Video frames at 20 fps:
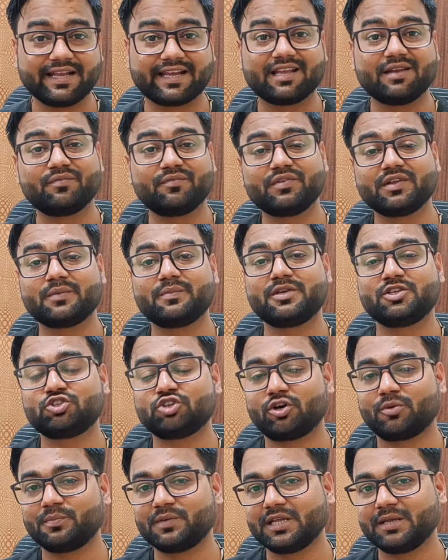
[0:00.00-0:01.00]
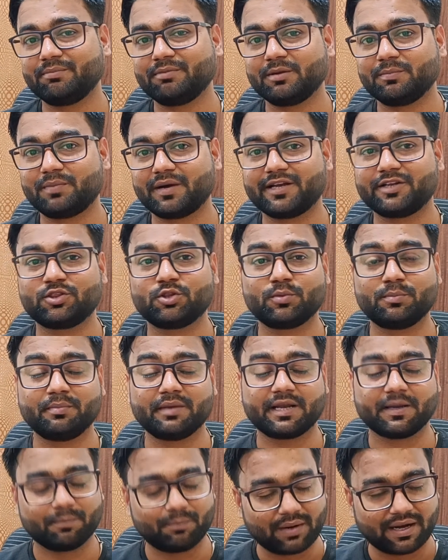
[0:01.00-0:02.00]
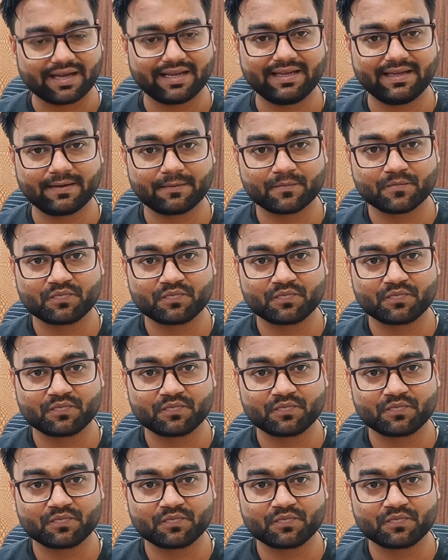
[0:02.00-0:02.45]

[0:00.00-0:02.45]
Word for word: लेकिन फिर भी जॉब नहीं मिल पाई तो मेरे भाई